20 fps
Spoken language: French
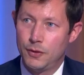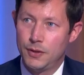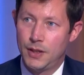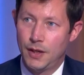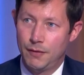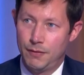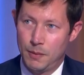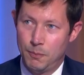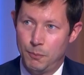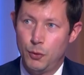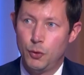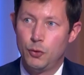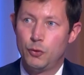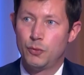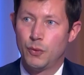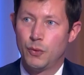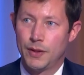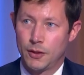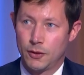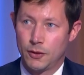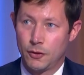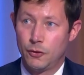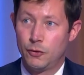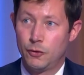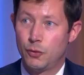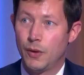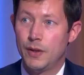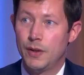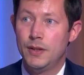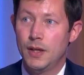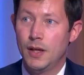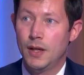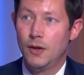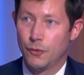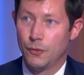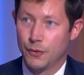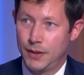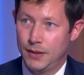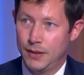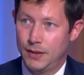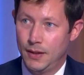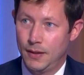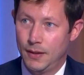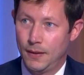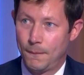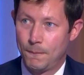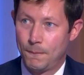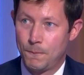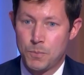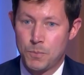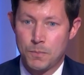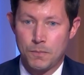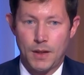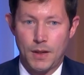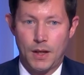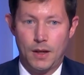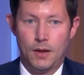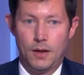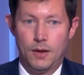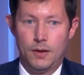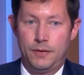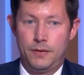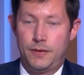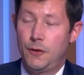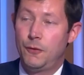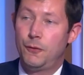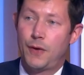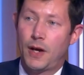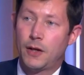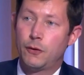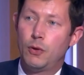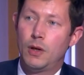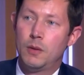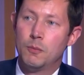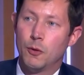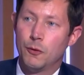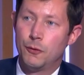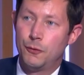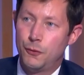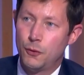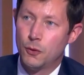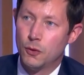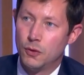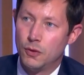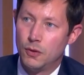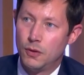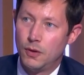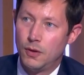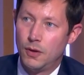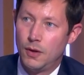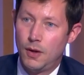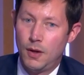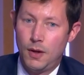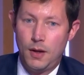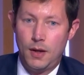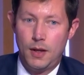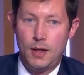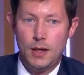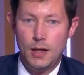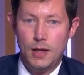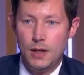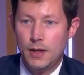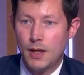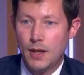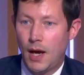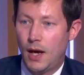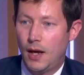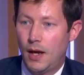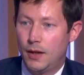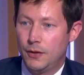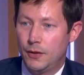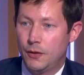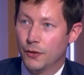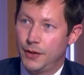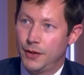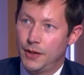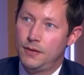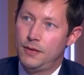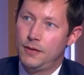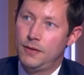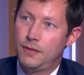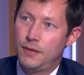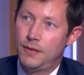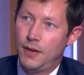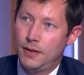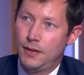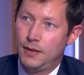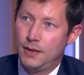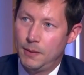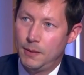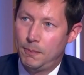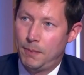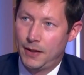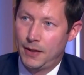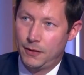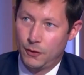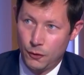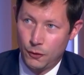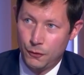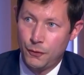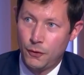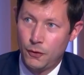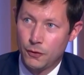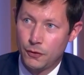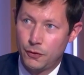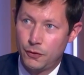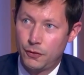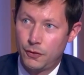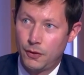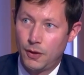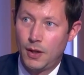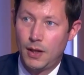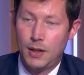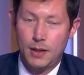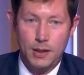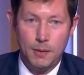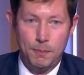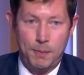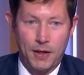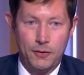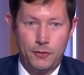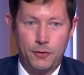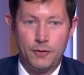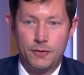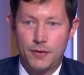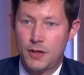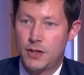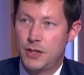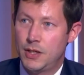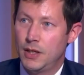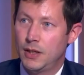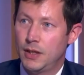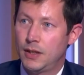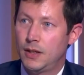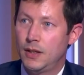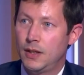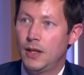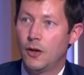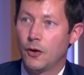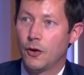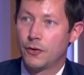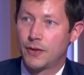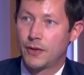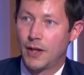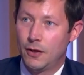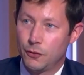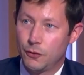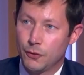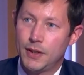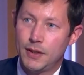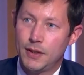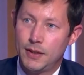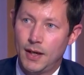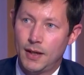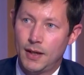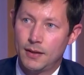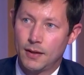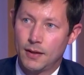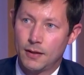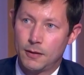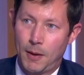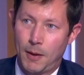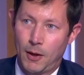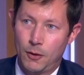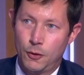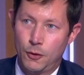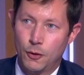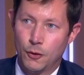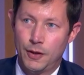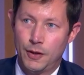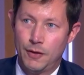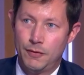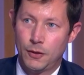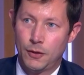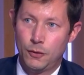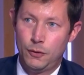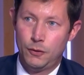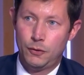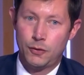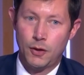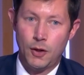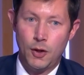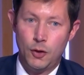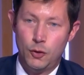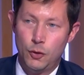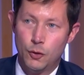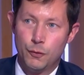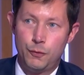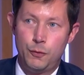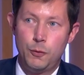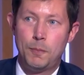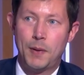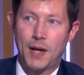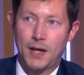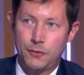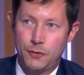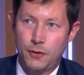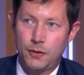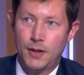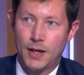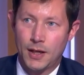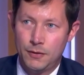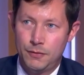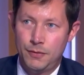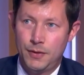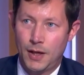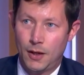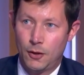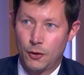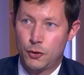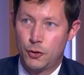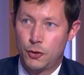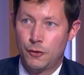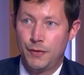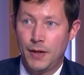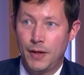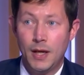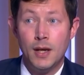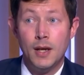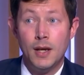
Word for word: qui avaient besoin d'être soignées l'ont été. Euh, c'est factuellement faux. Il y a dans des dizaines d'EHPAD en France des personnes âgées qui, lorsqu'elles ont été atteintes par le coronavirus, n'ont vu personne arriver à leur chevet,